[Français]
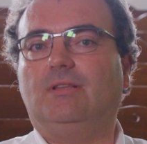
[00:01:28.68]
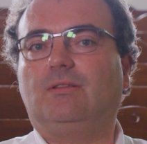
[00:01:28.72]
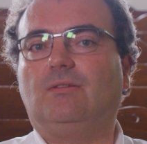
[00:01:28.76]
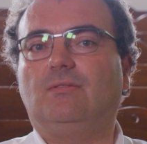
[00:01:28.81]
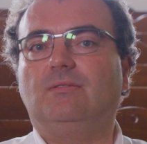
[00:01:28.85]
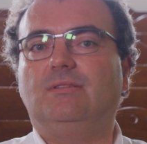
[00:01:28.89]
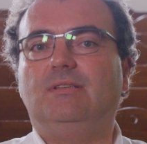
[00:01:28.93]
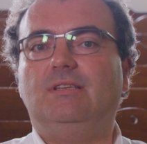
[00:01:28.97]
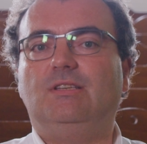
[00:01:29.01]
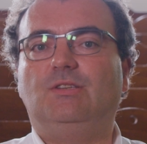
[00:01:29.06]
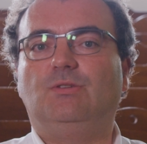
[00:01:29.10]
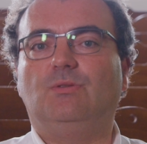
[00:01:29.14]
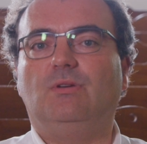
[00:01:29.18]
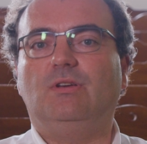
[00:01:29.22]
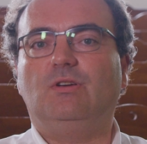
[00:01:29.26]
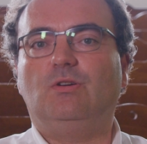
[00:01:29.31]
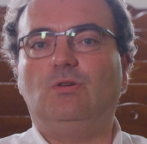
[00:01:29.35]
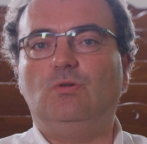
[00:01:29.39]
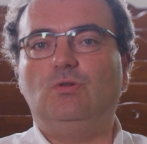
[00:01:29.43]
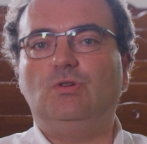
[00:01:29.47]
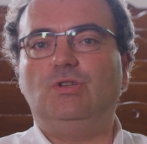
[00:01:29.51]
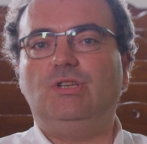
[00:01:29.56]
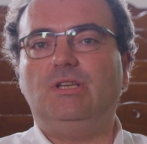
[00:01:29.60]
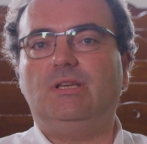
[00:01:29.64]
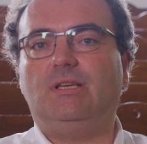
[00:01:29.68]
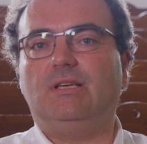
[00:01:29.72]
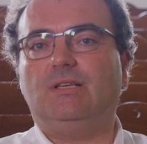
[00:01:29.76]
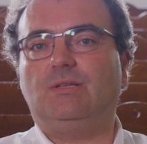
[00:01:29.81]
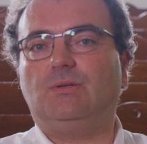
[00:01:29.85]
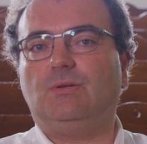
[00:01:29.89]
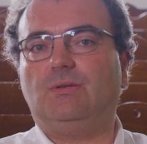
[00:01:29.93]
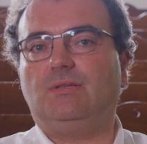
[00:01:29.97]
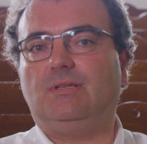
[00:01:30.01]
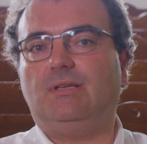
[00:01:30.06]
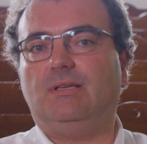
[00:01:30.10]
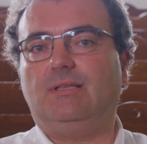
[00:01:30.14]
la transition écologique et
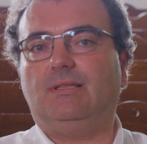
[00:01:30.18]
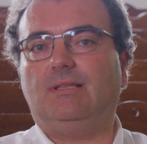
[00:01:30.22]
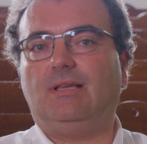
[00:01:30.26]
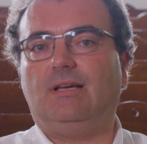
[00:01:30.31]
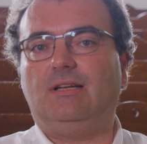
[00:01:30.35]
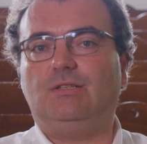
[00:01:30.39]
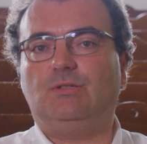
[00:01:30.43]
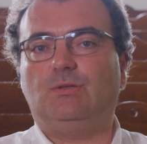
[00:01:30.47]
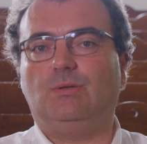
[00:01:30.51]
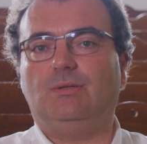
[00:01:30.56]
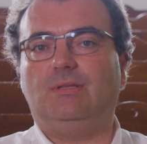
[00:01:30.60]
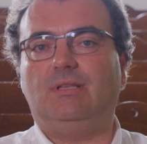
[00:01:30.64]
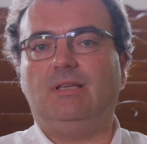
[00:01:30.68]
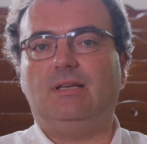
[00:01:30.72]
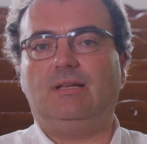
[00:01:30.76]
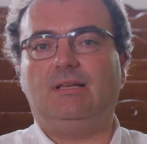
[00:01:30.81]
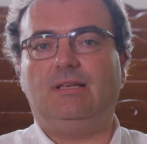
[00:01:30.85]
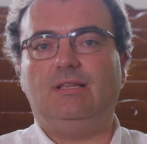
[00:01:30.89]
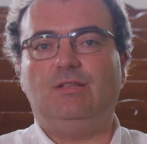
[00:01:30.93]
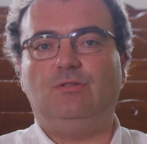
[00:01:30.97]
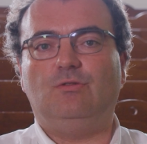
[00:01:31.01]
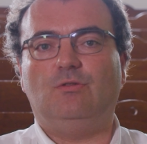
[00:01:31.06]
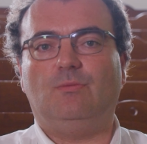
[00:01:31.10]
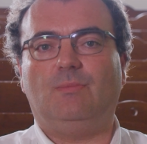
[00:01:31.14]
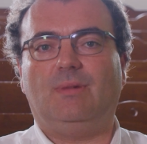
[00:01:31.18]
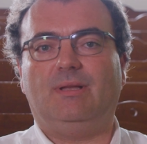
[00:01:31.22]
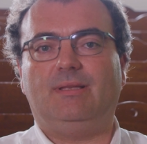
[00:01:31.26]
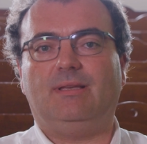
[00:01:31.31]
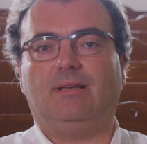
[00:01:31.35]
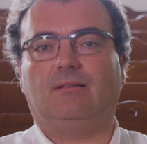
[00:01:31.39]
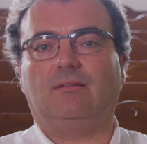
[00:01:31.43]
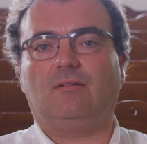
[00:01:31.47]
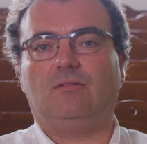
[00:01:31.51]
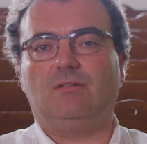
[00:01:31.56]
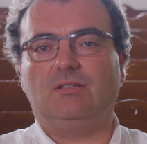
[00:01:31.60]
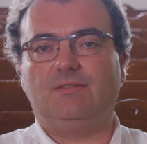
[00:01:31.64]
sociétale se déclinent de
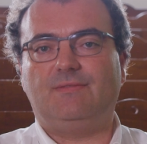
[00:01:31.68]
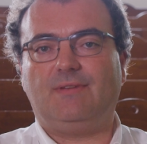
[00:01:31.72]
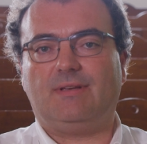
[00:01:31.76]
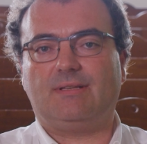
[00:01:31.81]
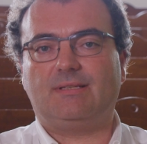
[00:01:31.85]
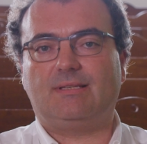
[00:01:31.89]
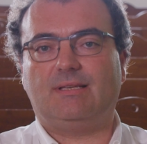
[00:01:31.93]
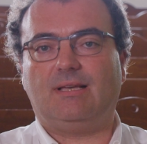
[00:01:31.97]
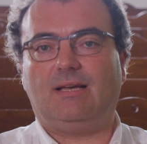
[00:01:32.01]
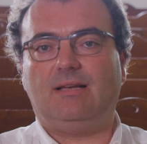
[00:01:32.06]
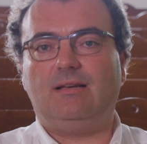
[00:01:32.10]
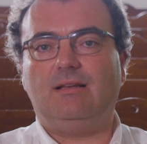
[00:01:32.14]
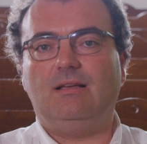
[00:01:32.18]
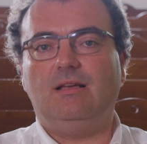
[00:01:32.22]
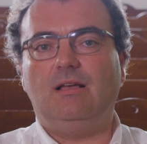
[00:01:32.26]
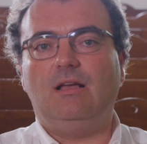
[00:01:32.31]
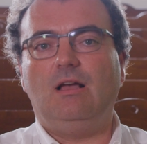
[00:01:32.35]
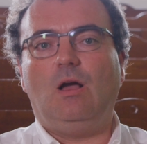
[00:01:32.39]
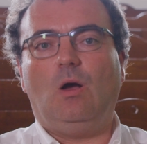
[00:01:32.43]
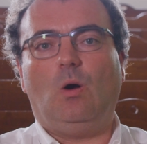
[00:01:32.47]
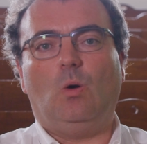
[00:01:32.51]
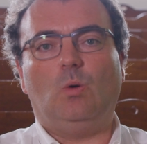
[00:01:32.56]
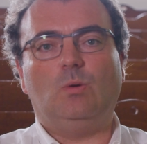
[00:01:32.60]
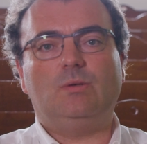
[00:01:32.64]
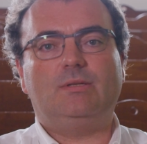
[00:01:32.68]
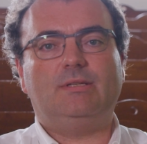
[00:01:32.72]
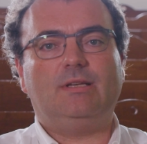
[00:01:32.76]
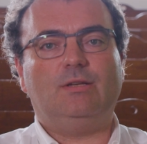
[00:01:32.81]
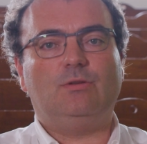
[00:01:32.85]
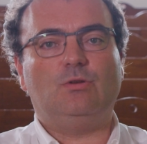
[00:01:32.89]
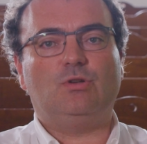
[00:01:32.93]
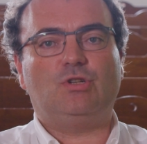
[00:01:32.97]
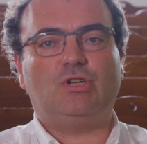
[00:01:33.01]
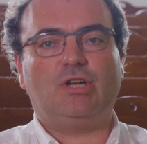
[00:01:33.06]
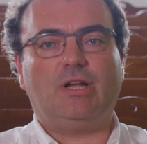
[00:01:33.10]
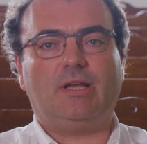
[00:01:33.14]
manière transversale au sein
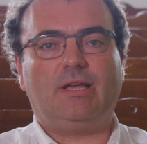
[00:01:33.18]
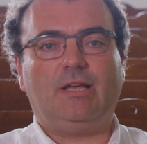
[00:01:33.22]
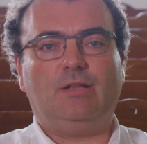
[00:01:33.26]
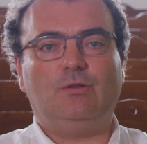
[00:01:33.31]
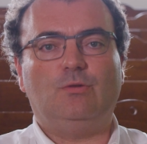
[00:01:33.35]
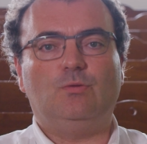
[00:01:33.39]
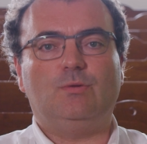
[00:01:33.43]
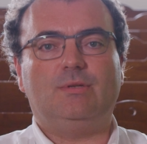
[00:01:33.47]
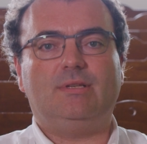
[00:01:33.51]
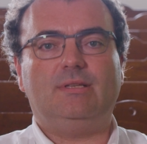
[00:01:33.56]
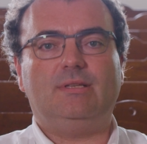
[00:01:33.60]
de chacun de nos